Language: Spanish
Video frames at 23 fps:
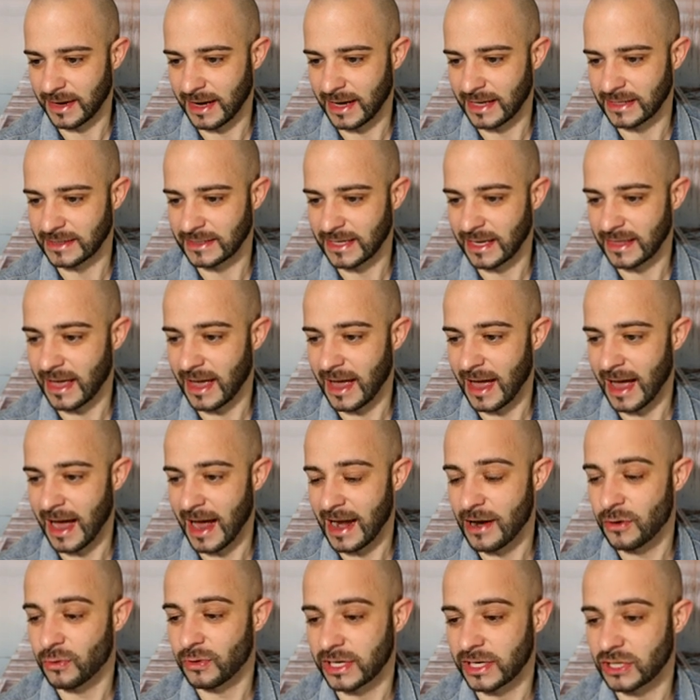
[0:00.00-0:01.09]
enganchada a
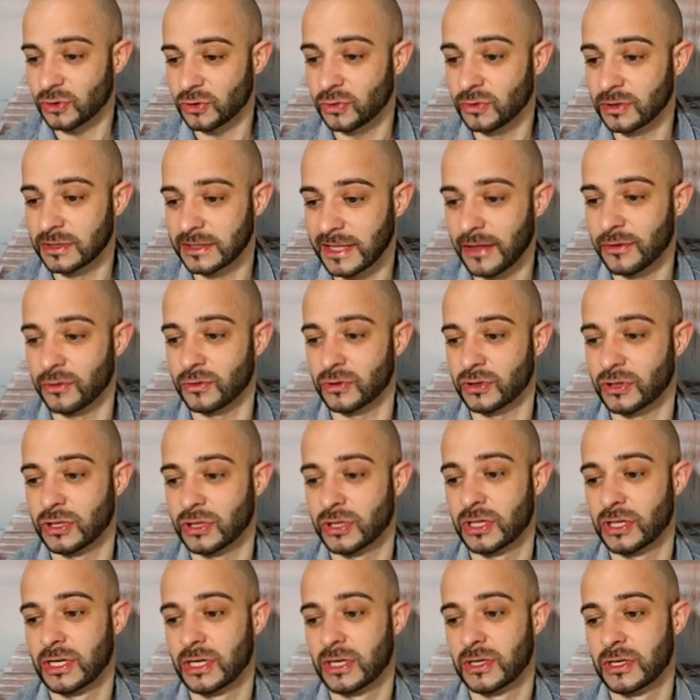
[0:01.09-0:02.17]
los resultados.